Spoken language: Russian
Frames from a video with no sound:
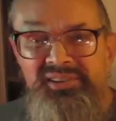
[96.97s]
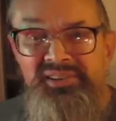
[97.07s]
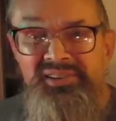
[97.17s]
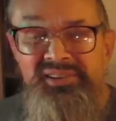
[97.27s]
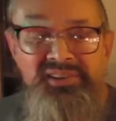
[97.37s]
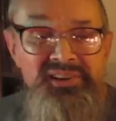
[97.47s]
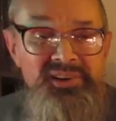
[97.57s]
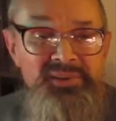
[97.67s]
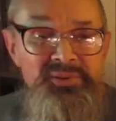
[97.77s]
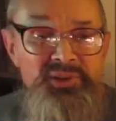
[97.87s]
и
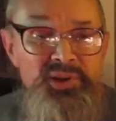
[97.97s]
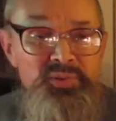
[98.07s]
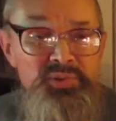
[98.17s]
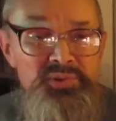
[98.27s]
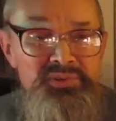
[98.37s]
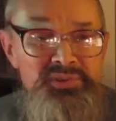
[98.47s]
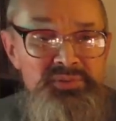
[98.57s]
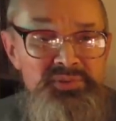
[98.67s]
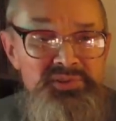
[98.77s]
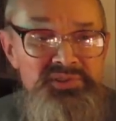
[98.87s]
на уровне
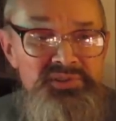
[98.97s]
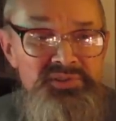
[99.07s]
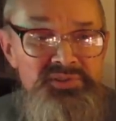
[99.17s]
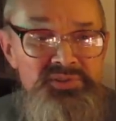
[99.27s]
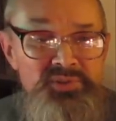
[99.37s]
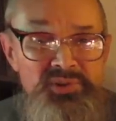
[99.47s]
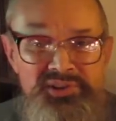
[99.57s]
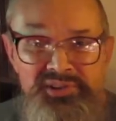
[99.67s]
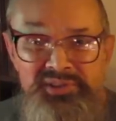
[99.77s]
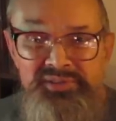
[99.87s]
просто
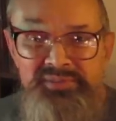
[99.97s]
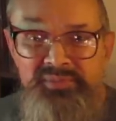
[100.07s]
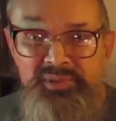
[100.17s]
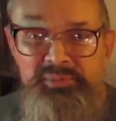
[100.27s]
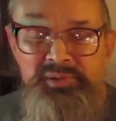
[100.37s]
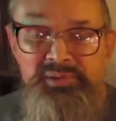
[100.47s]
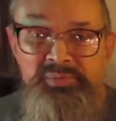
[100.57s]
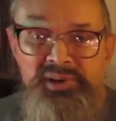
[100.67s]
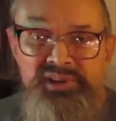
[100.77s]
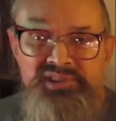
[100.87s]
школьников. Например,
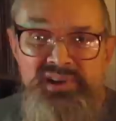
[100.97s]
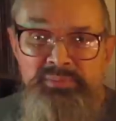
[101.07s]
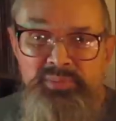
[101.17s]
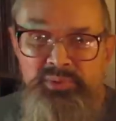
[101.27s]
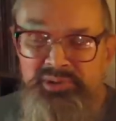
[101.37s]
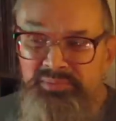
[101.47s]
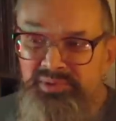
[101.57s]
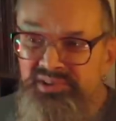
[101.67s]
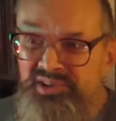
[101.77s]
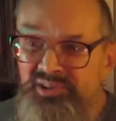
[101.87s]
про Заппу мне
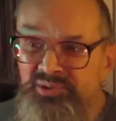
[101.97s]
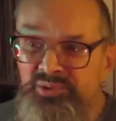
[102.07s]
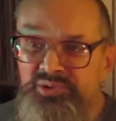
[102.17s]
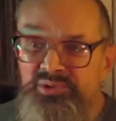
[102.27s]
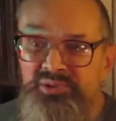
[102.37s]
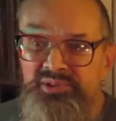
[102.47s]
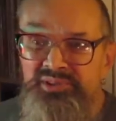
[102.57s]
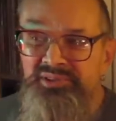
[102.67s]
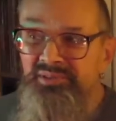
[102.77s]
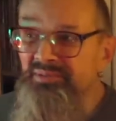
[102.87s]
писали тут, что
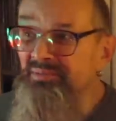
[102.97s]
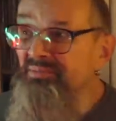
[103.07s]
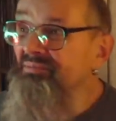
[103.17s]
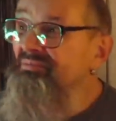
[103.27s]
это